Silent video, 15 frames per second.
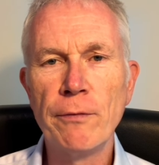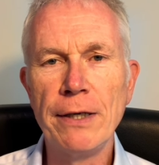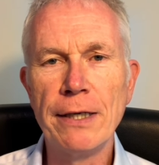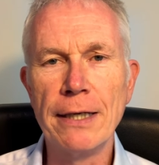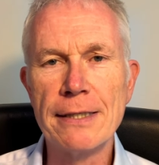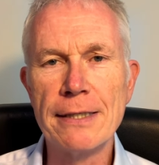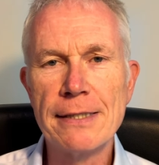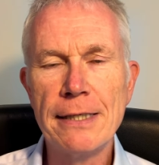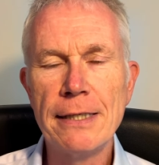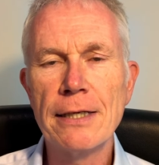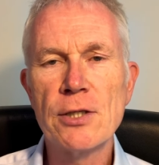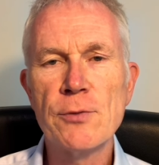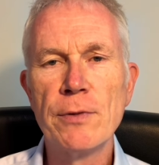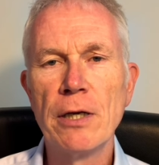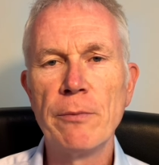wenn ich als
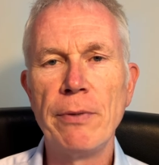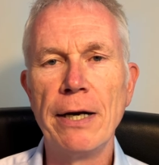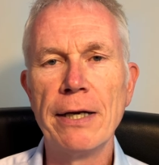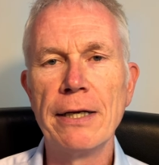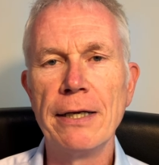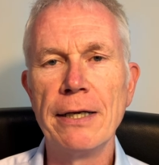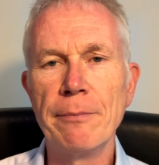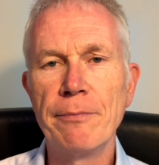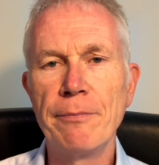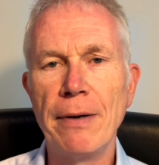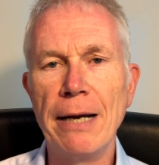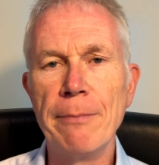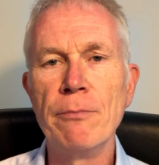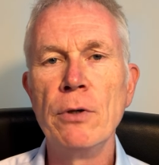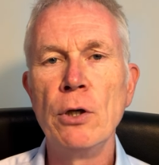Sicherheitsmitarbeiter
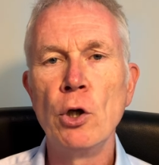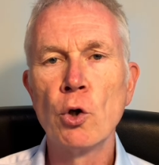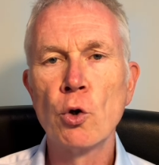beim